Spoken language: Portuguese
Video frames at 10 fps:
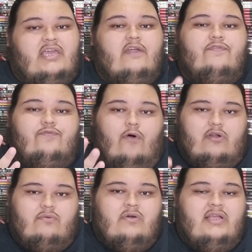que
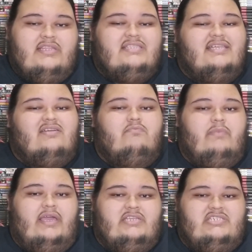foram
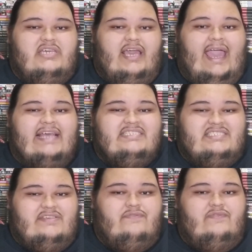literalmente
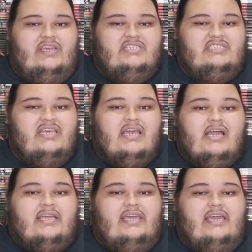esses civis
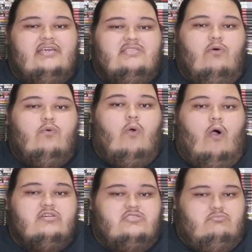que não
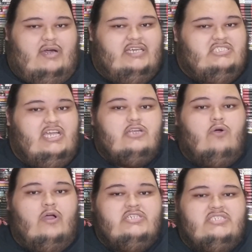gostam mais de
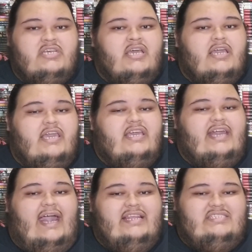heróis e
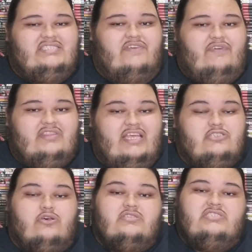querem se defender
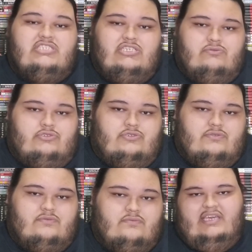
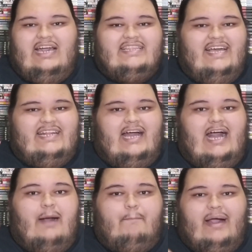sozinhos. E galera,
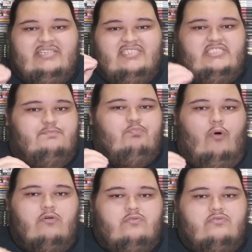a partir desse
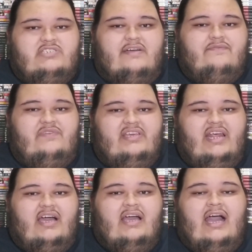ponto já
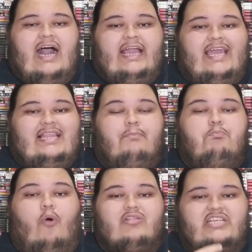vira aquela
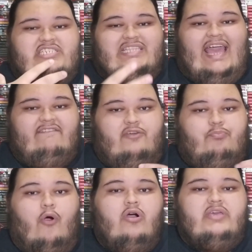bola de neve.
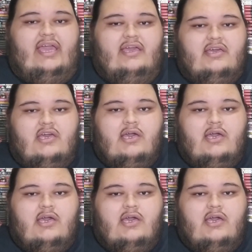Por quê?